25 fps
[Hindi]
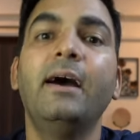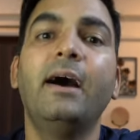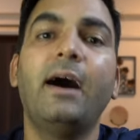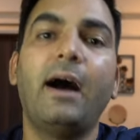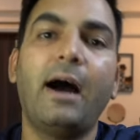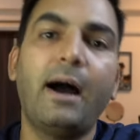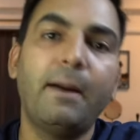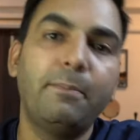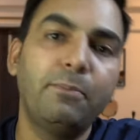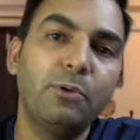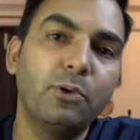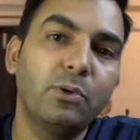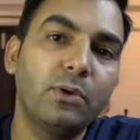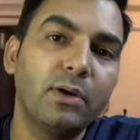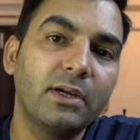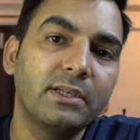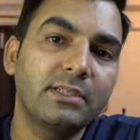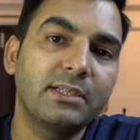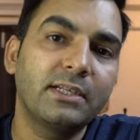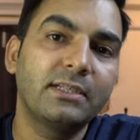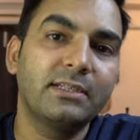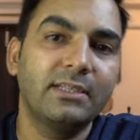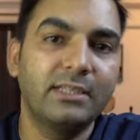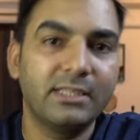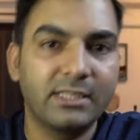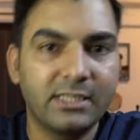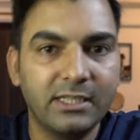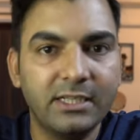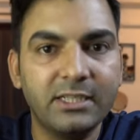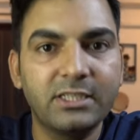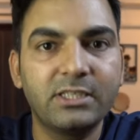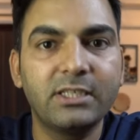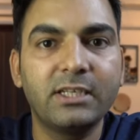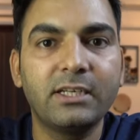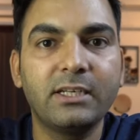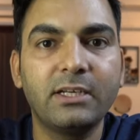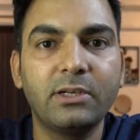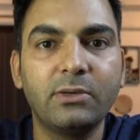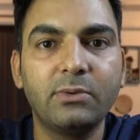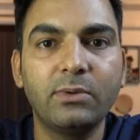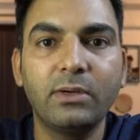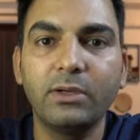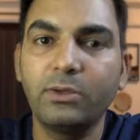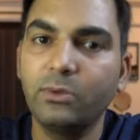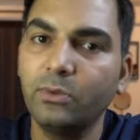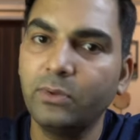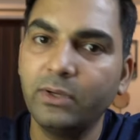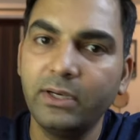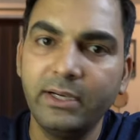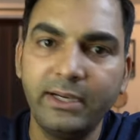आप लोगों के साथ इसलिए शेयर करूंगा
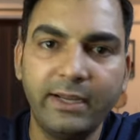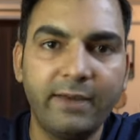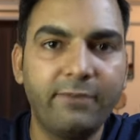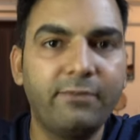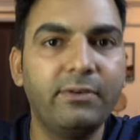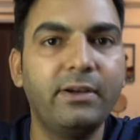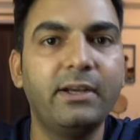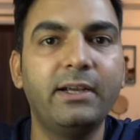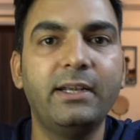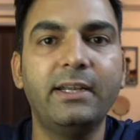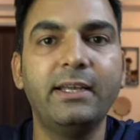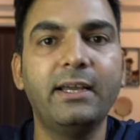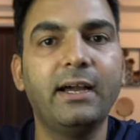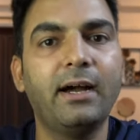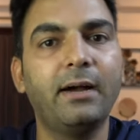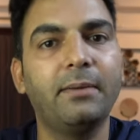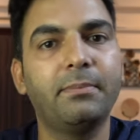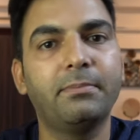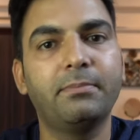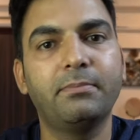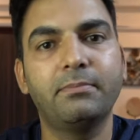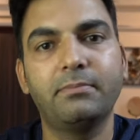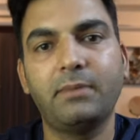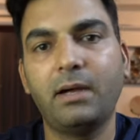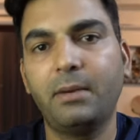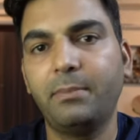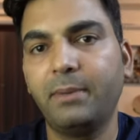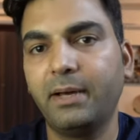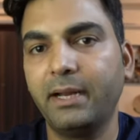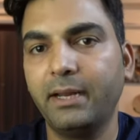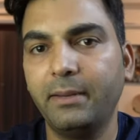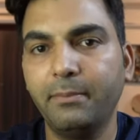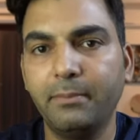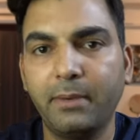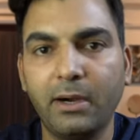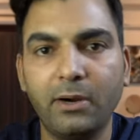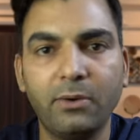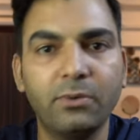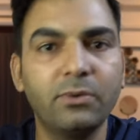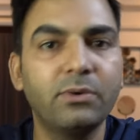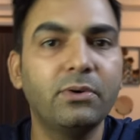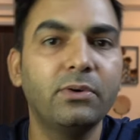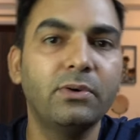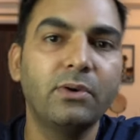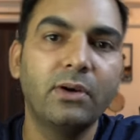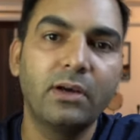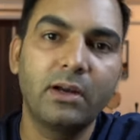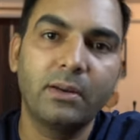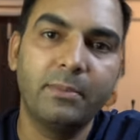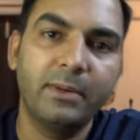क्योंकि डेफिनेटली आप हमारी माओ को
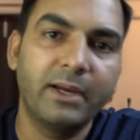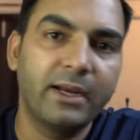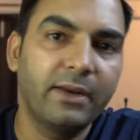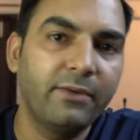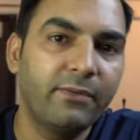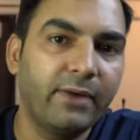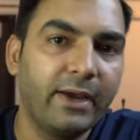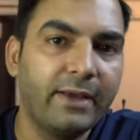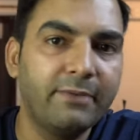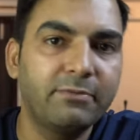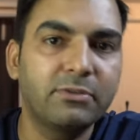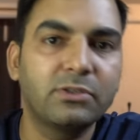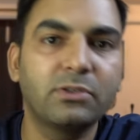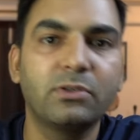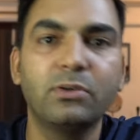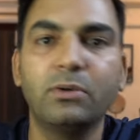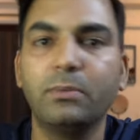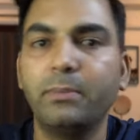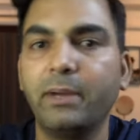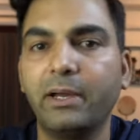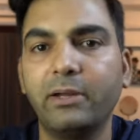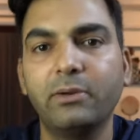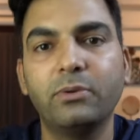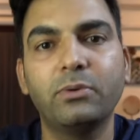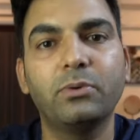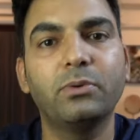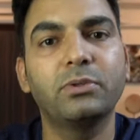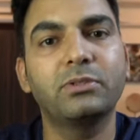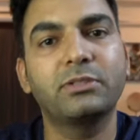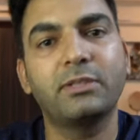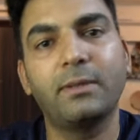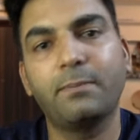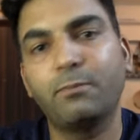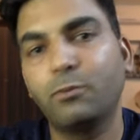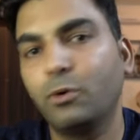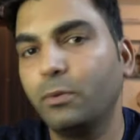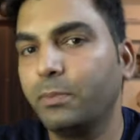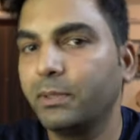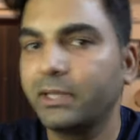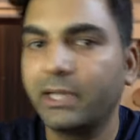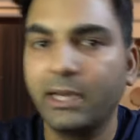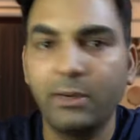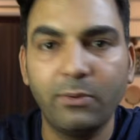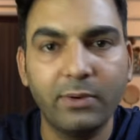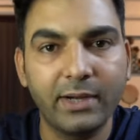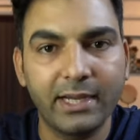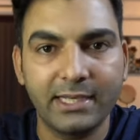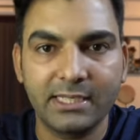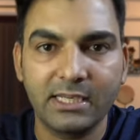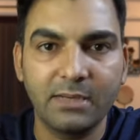और हमारी वाइफ्स को बहनों को सबको पता है वो
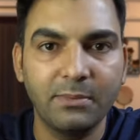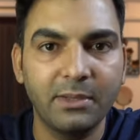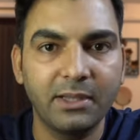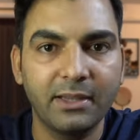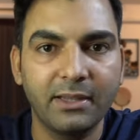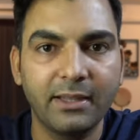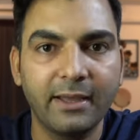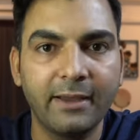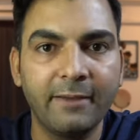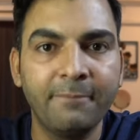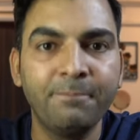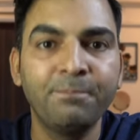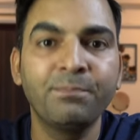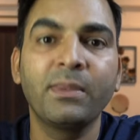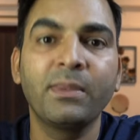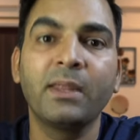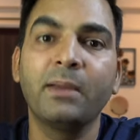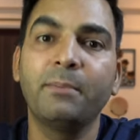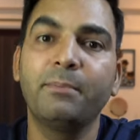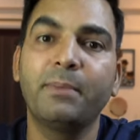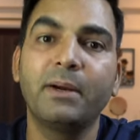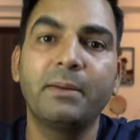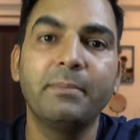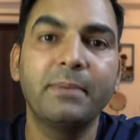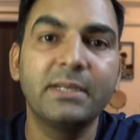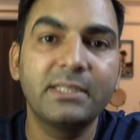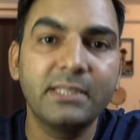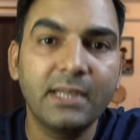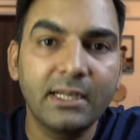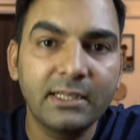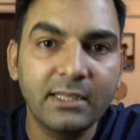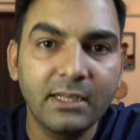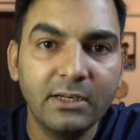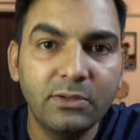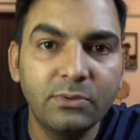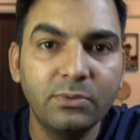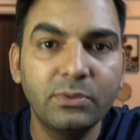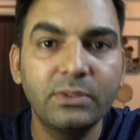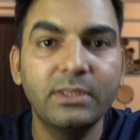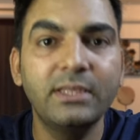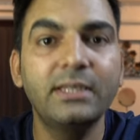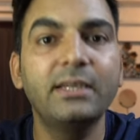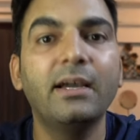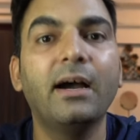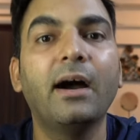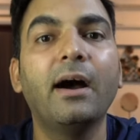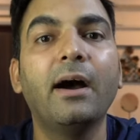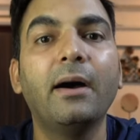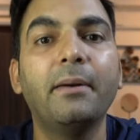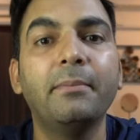कैसे बनता है बट मैं चाहता हूँ कि
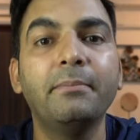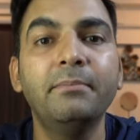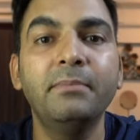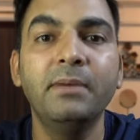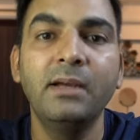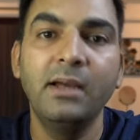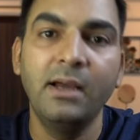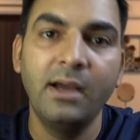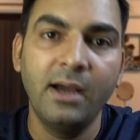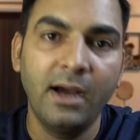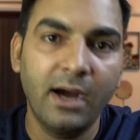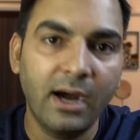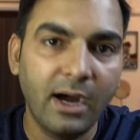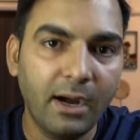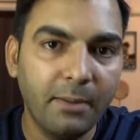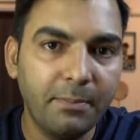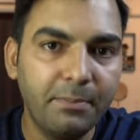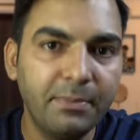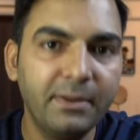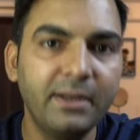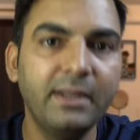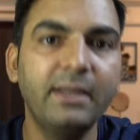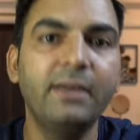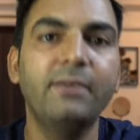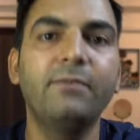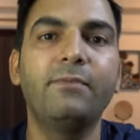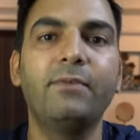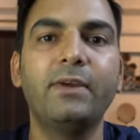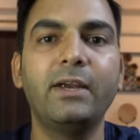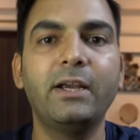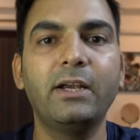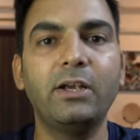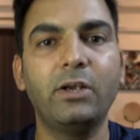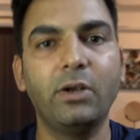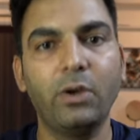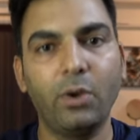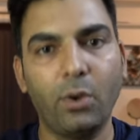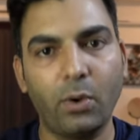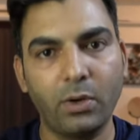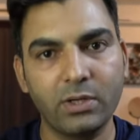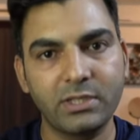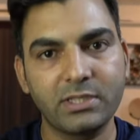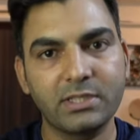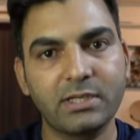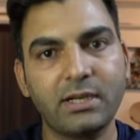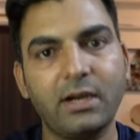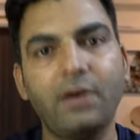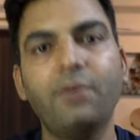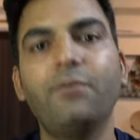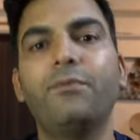हम अपने वेट लॉस
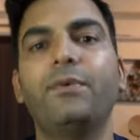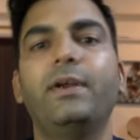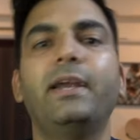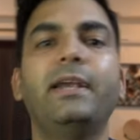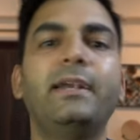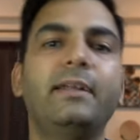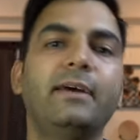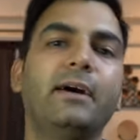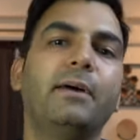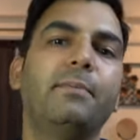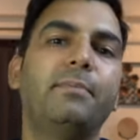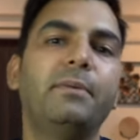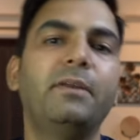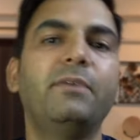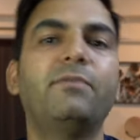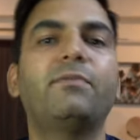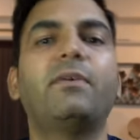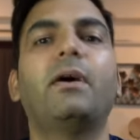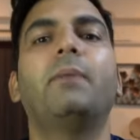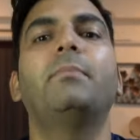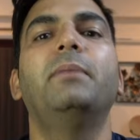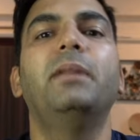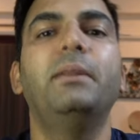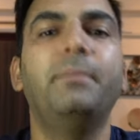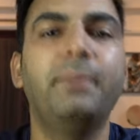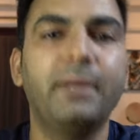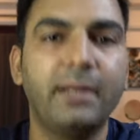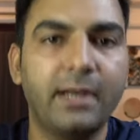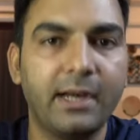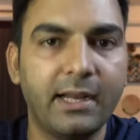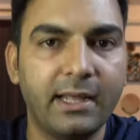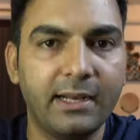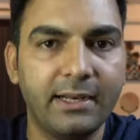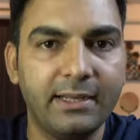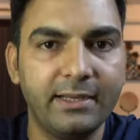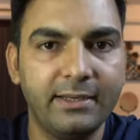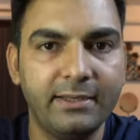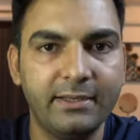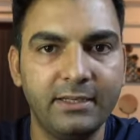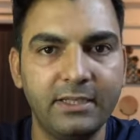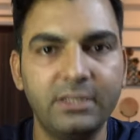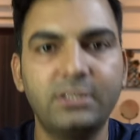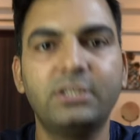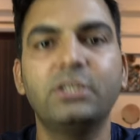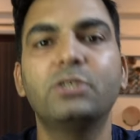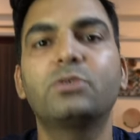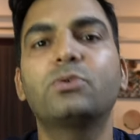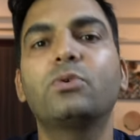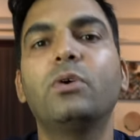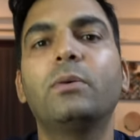का वेट अपनी फैमिली पे ना डालें इस
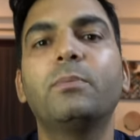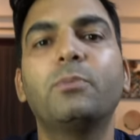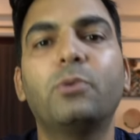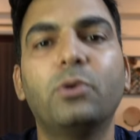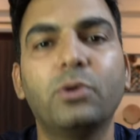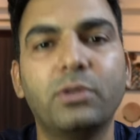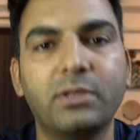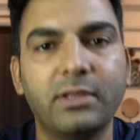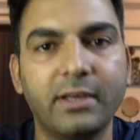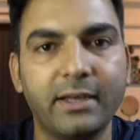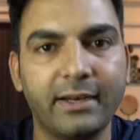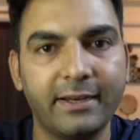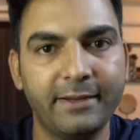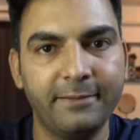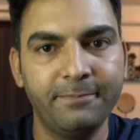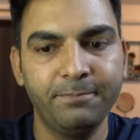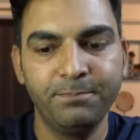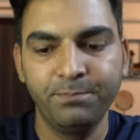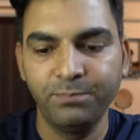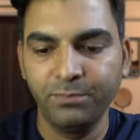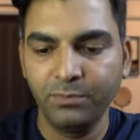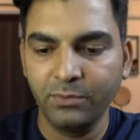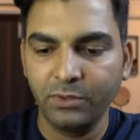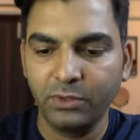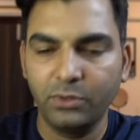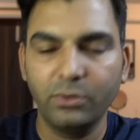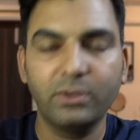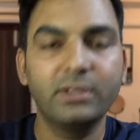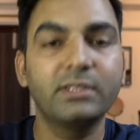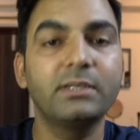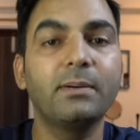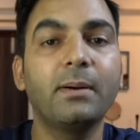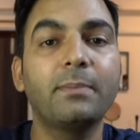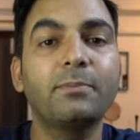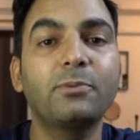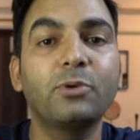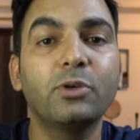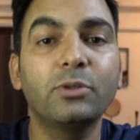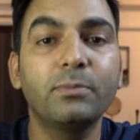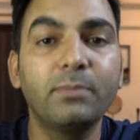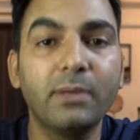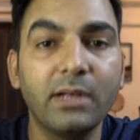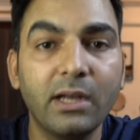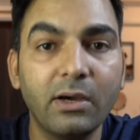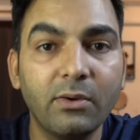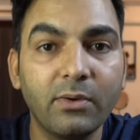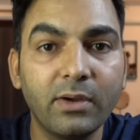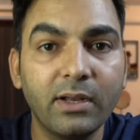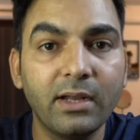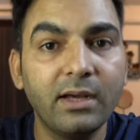चीज़ को हम खुद करें क्योंकि जब आप खुद
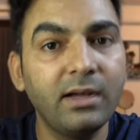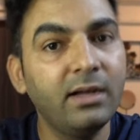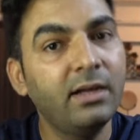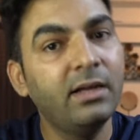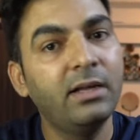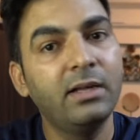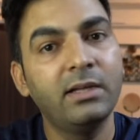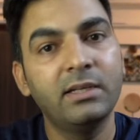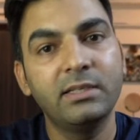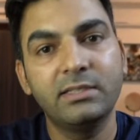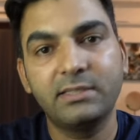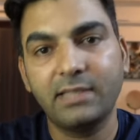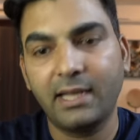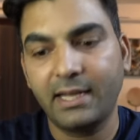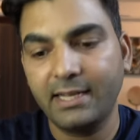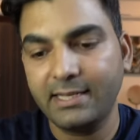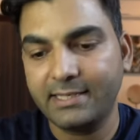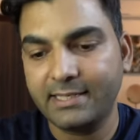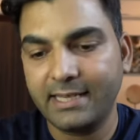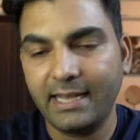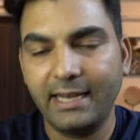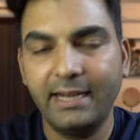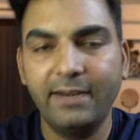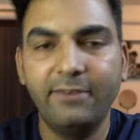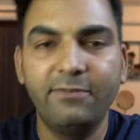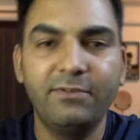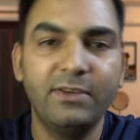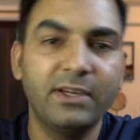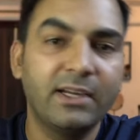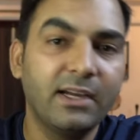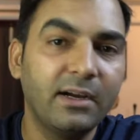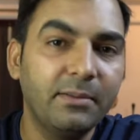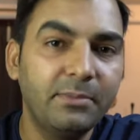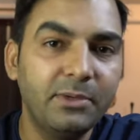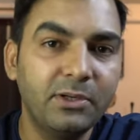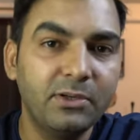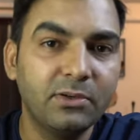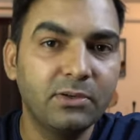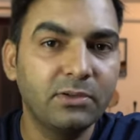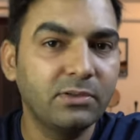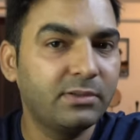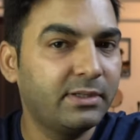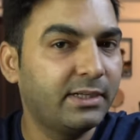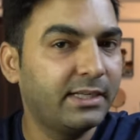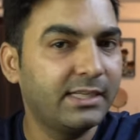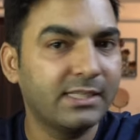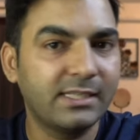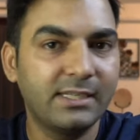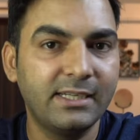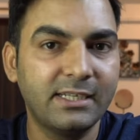बनाओगे ना चाहे सैलड फीका भी हो
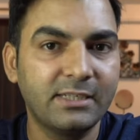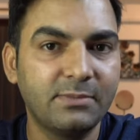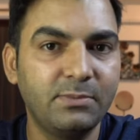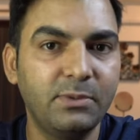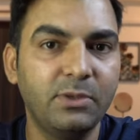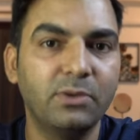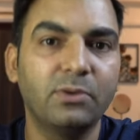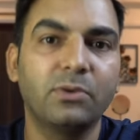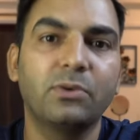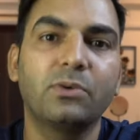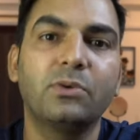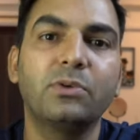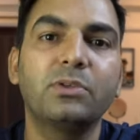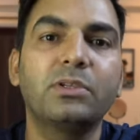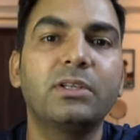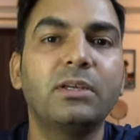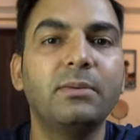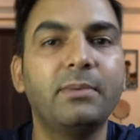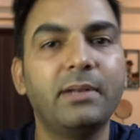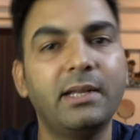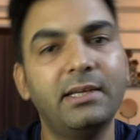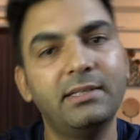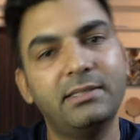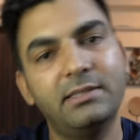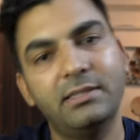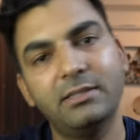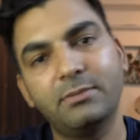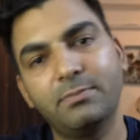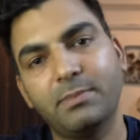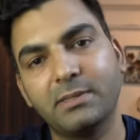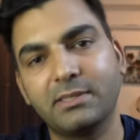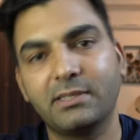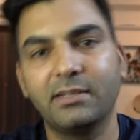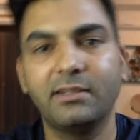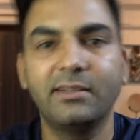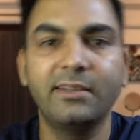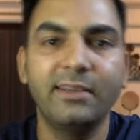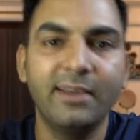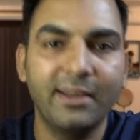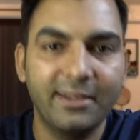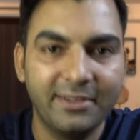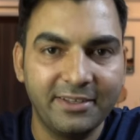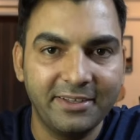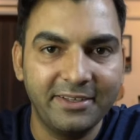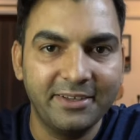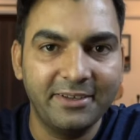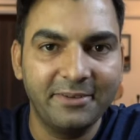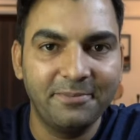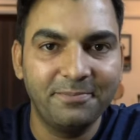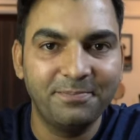टेस्टलेस भी हो खुद की बनाई चीज़ पसंद ही
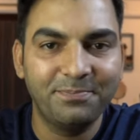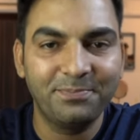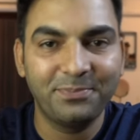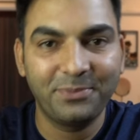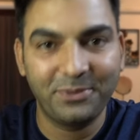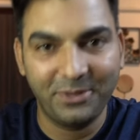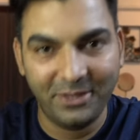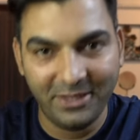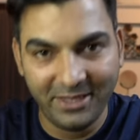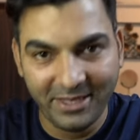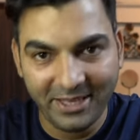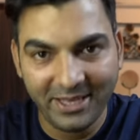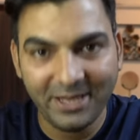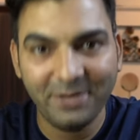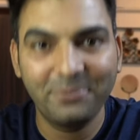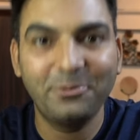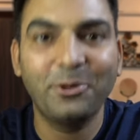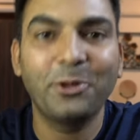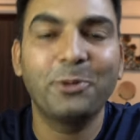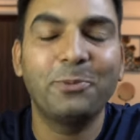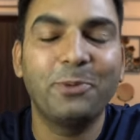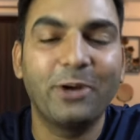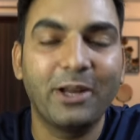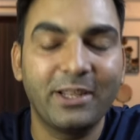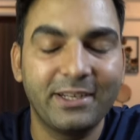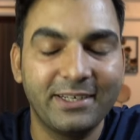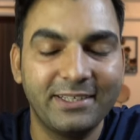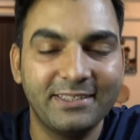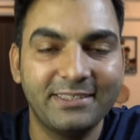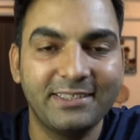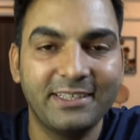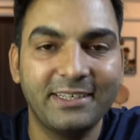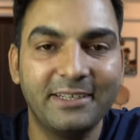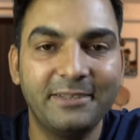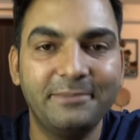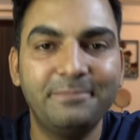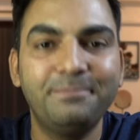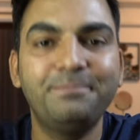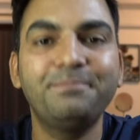आती है ये एक बहुत बड़ा रीज़न है